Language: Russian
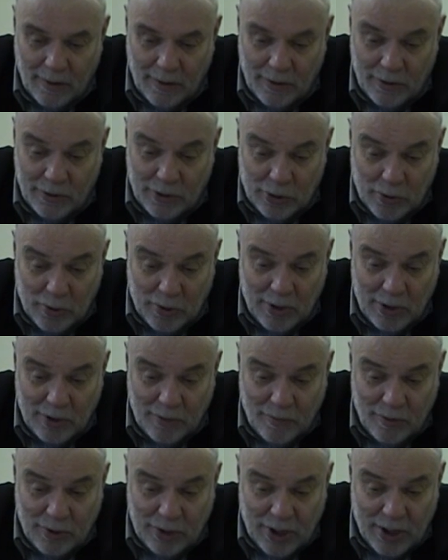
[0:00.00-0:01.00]
Зенона
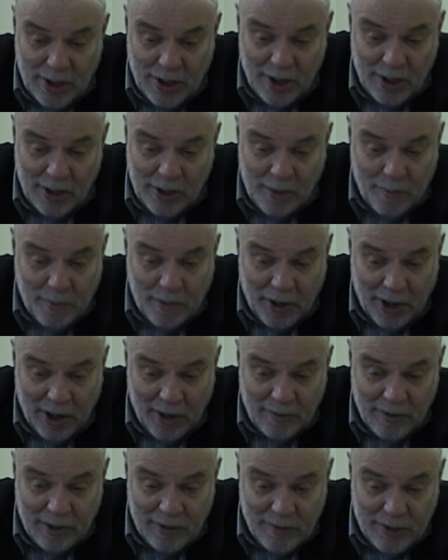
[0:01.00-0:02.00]
движение
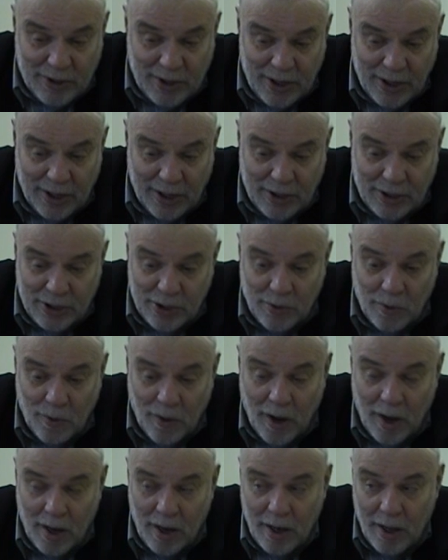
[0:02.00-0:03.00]
непрерывное, движение
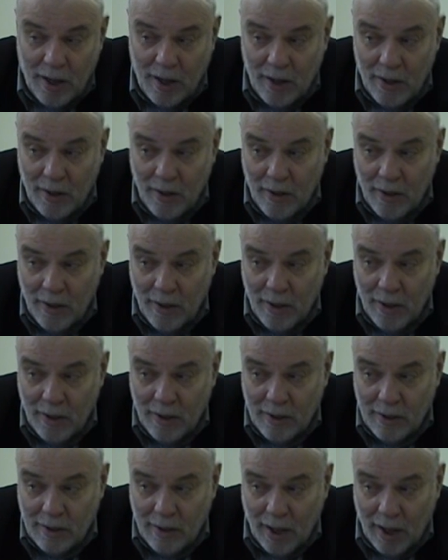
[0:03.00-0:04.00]
континуальное.
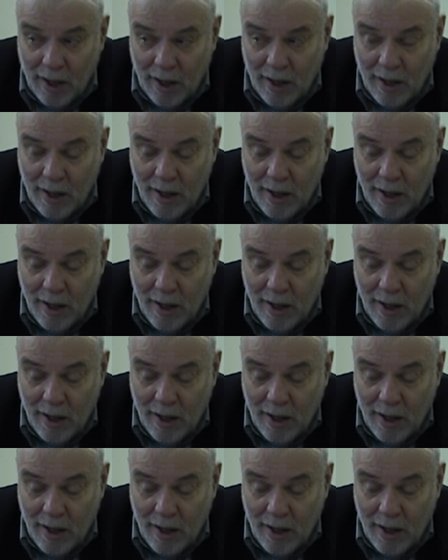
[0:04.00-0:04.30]
Так.